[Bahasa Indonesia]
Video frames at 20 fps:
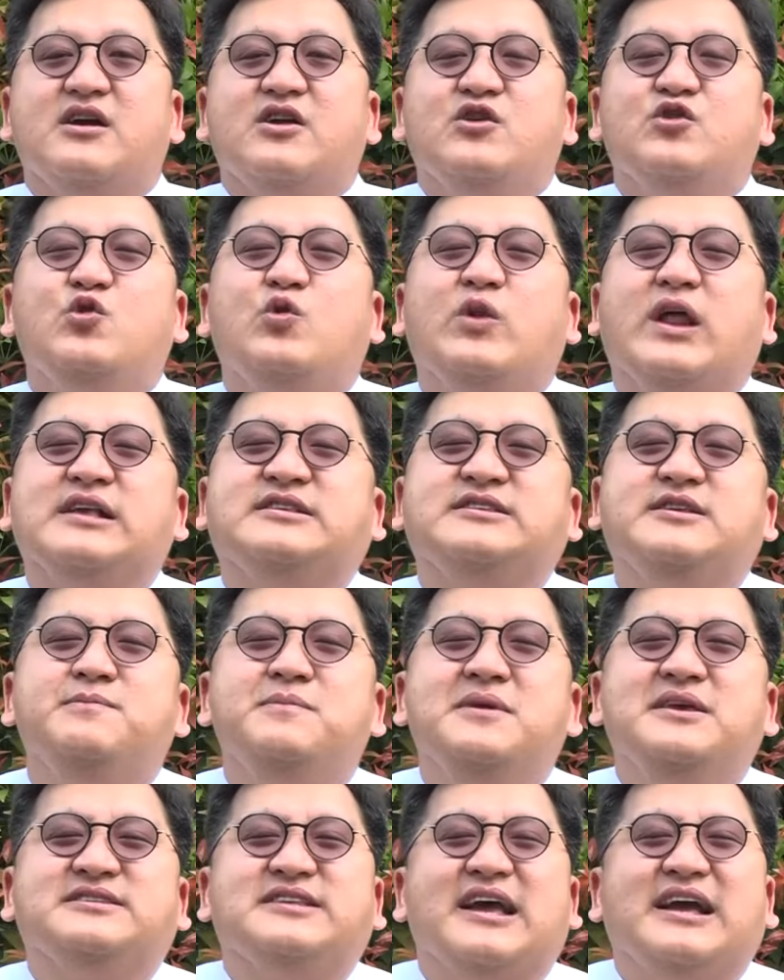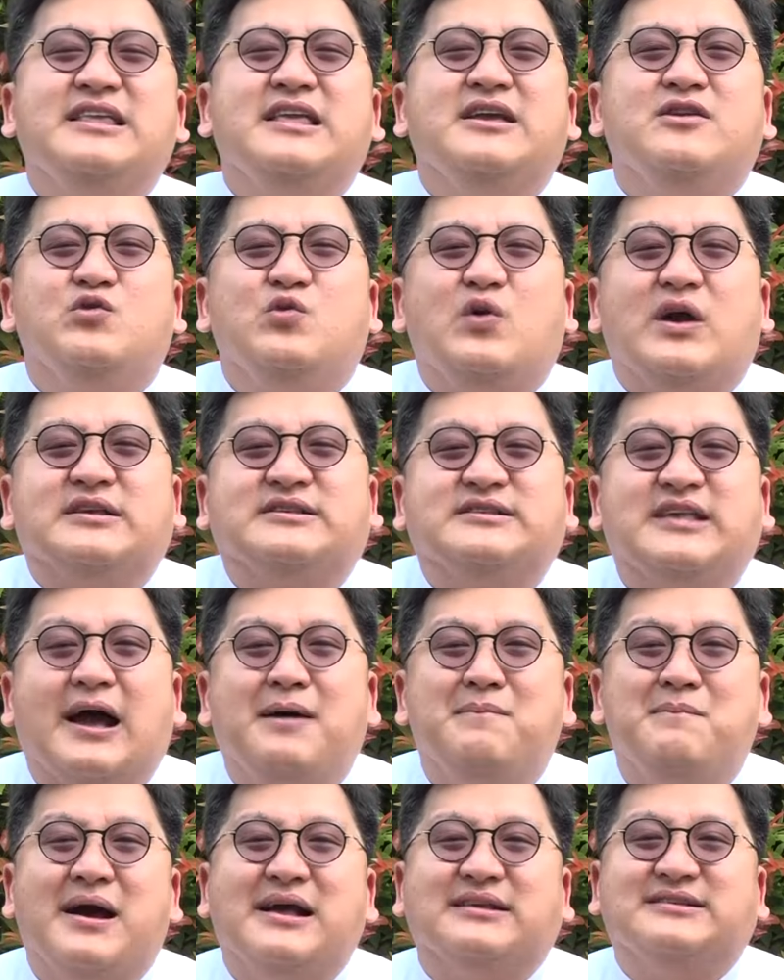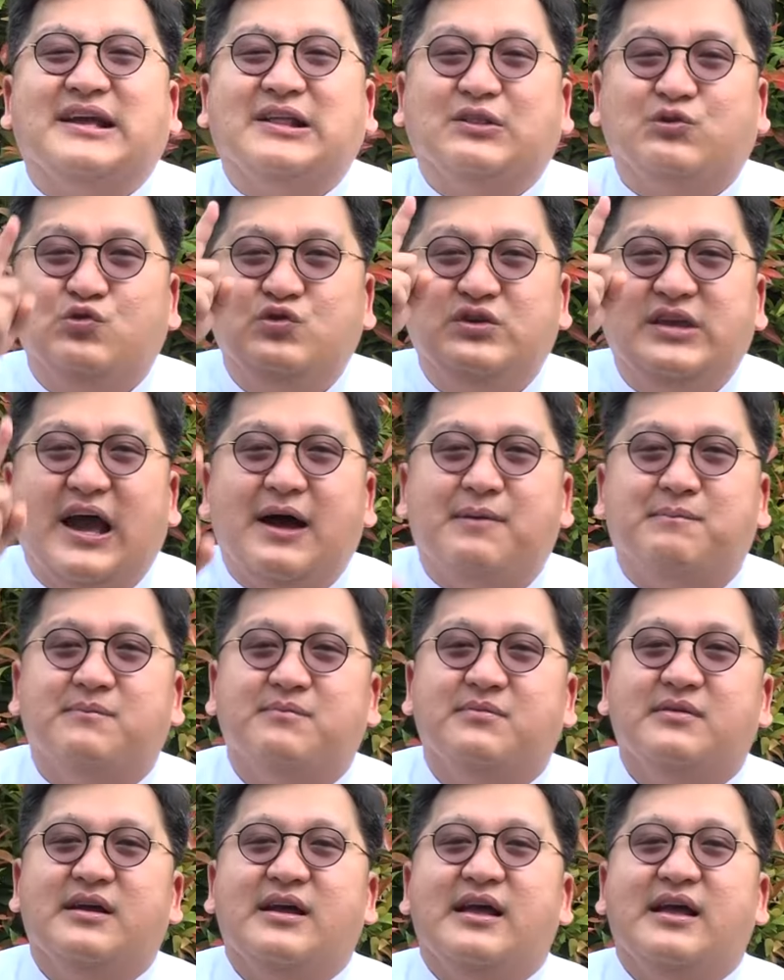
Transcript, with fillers: Durasi misalnya juga sama satu jam.